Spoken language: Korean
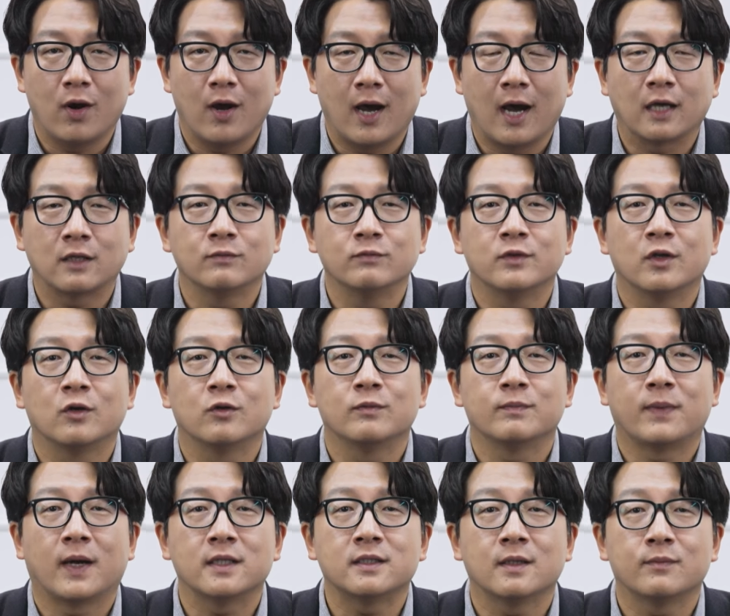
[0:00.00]
아름다운
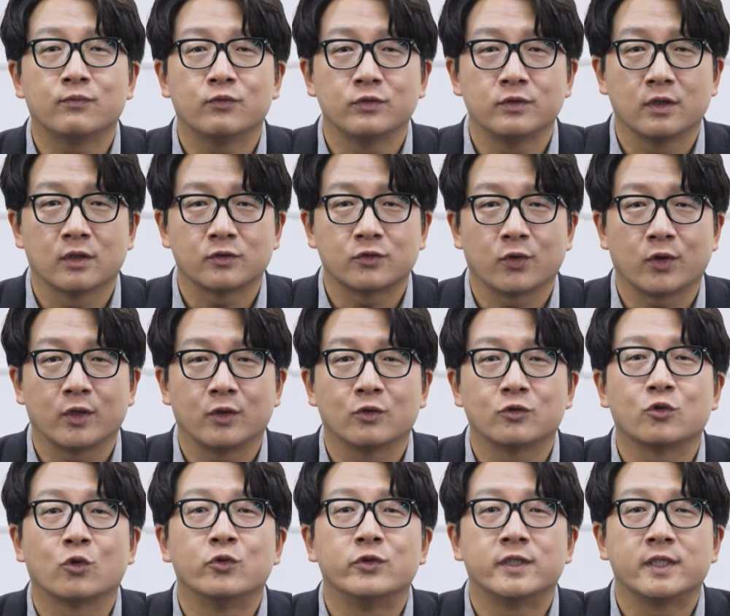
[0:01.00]
바다 풍경 속에도
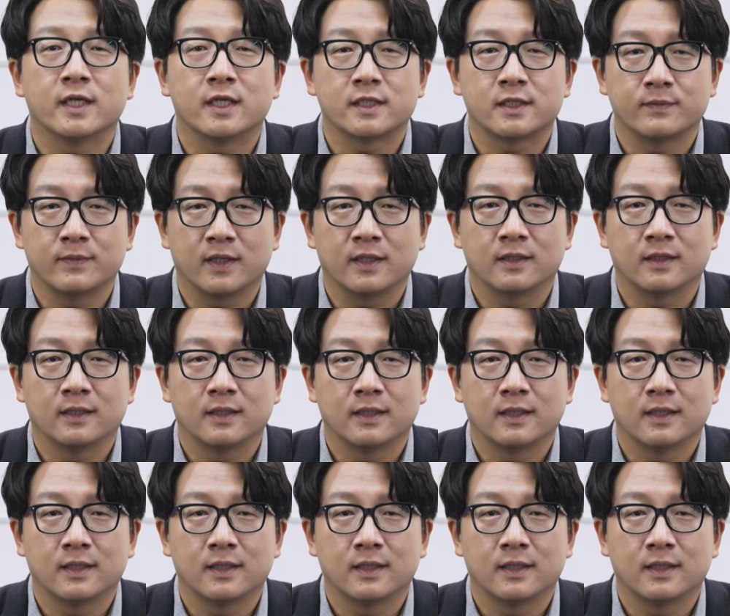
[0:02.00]
존재하지만